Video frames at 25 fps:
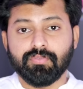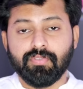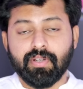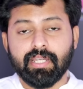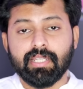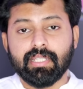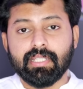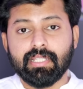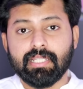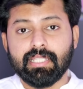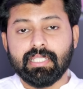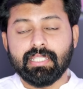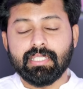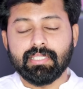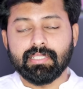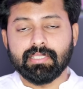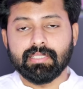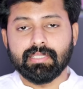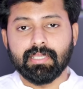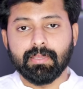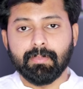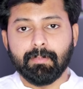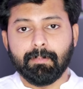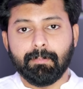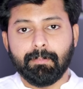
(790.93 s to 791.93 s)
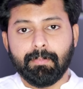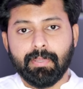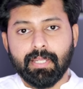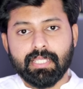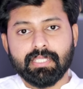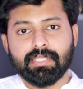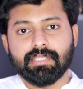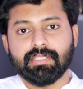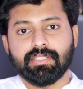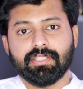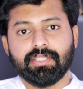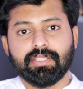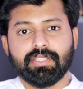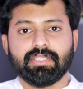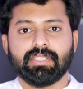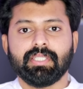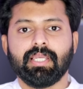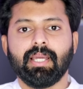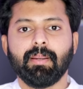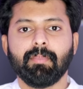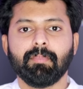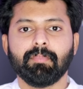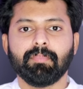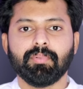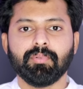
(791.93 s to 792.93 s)
ஸோ ஃபைனலி த பெஸ்ட்
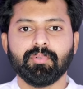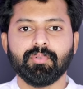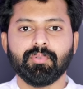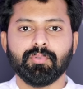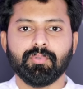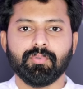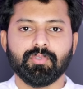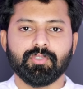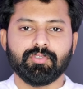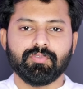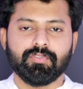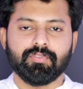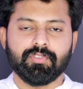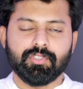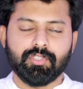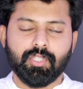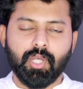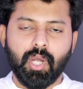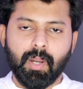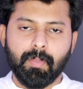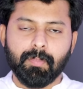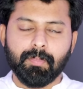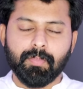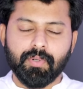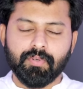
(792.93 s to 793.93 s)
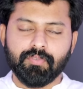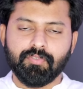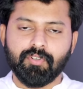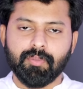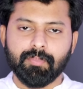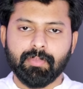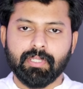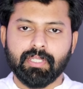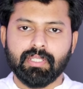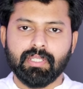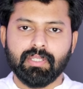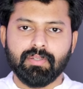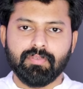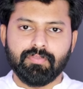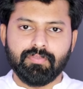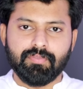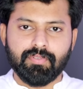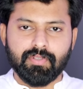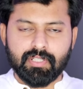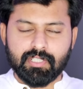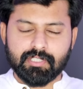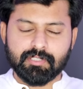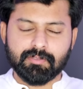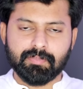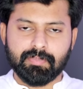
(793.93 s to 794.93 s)
ஷாம்பூ டாப் பர்ஃபார்மிங்கில்
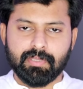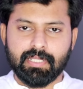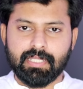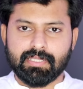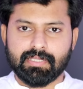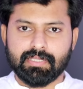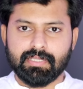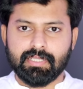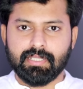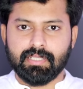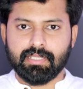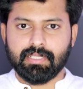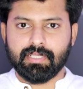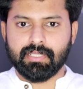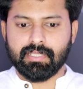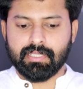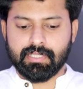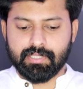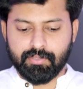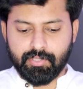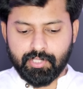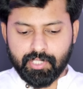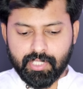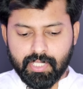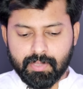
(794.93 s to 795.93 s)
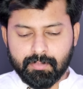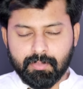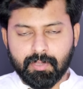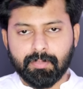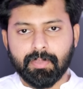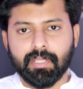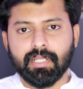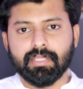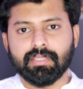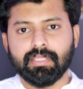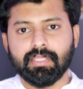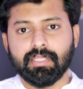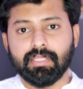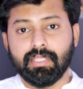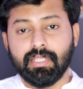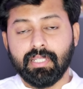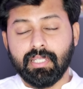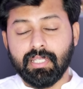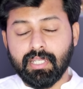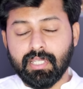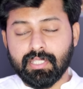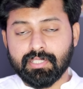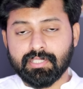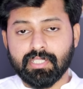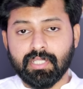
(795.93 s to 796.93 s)
ஃபர்ஸ்ட் பிளேஸில் இருக்க இது வரைக்கும் நம்ம பார்த்த
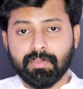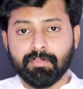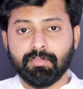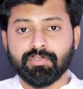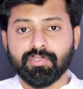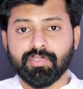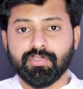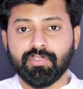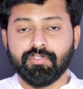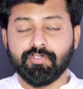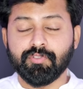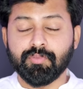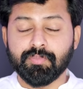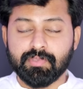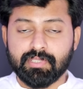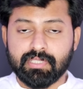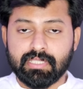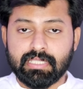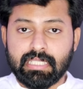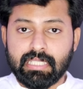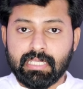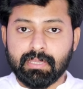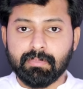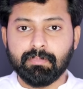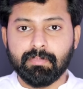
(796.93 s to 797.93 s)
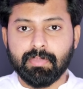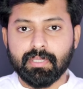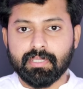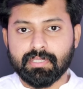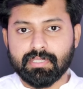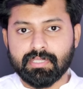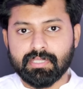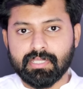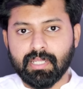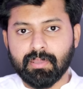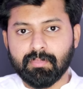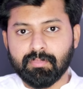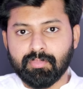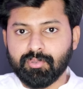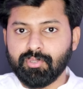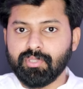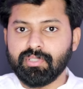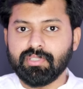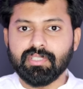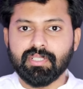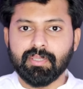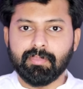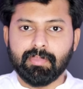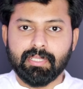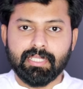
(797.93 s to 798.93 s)
எல்லா ஷாம்பூஸோடவும் தி பெஸ்ட் ஷாம்பூ
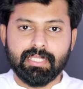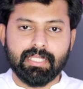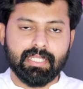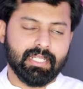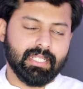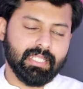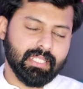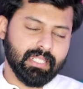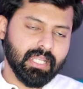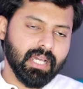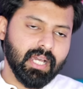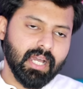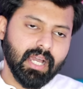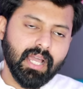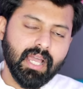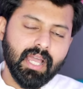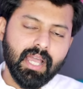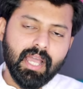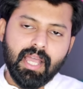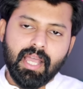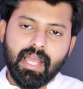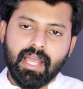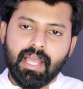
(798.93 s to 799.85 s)
இது அப்படின்னு கேட்டிங்கன்னா